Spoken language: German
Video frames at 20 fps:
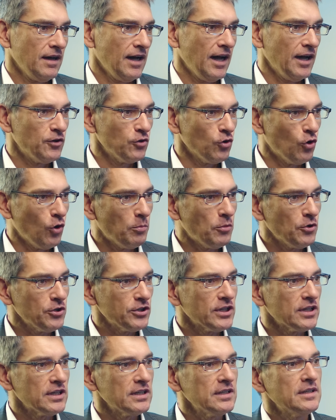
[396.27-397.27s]
Ein
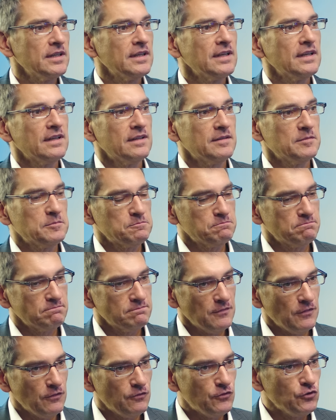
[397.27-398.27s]
Roboter
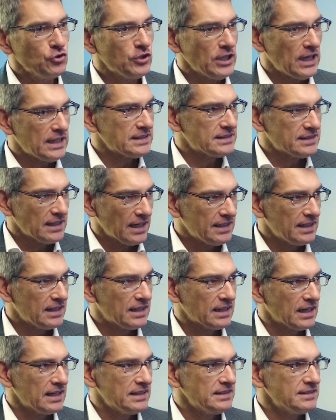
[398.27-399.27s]
würde an seine
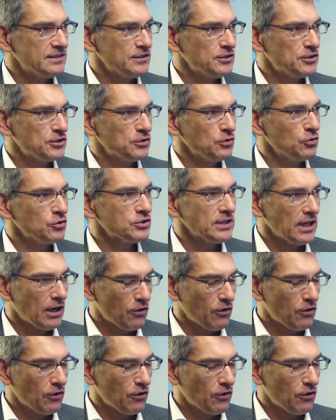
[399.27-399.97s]
Grenzen stoßen,